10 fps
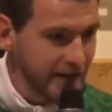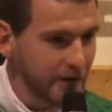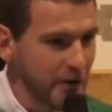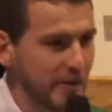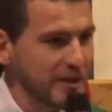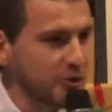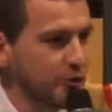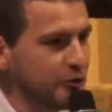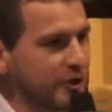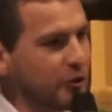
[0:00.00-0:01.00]
Oui, parce que
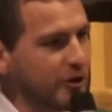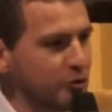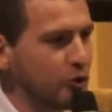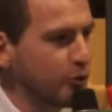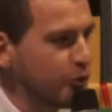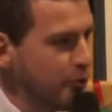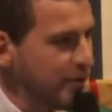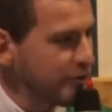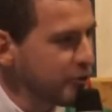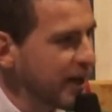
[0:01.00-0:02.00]
figurez-vous qu'on ne peut pas
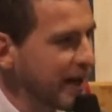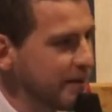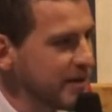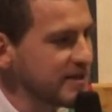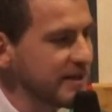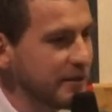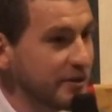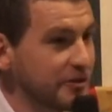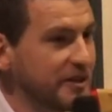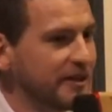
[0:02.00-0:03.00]
venir à la messe les mains
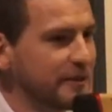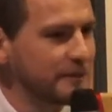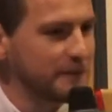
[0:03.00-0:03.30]
vides.